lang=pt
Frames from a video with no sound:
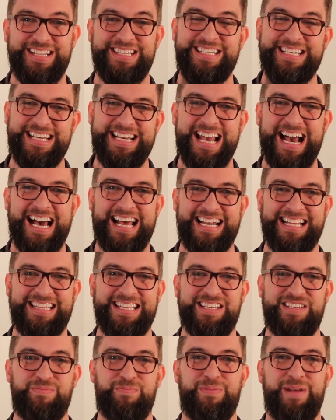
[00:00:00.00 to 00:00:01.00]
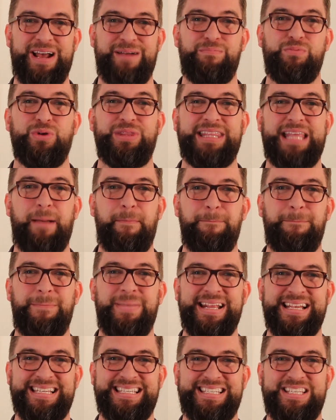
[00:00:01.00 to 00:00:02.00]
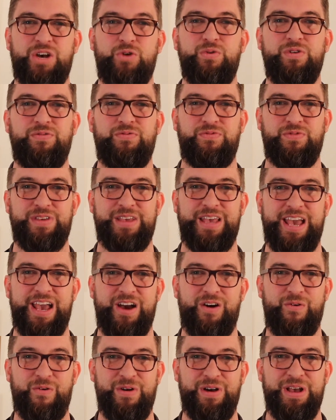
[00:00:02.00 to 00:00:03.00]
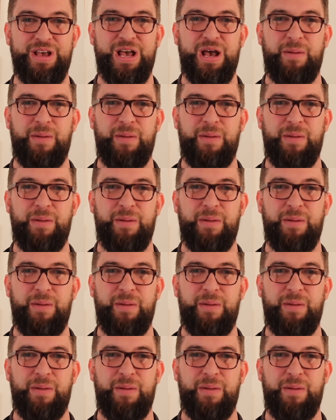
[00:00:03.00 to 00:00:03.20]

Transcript: de Gálatas para botar pressão em fiel,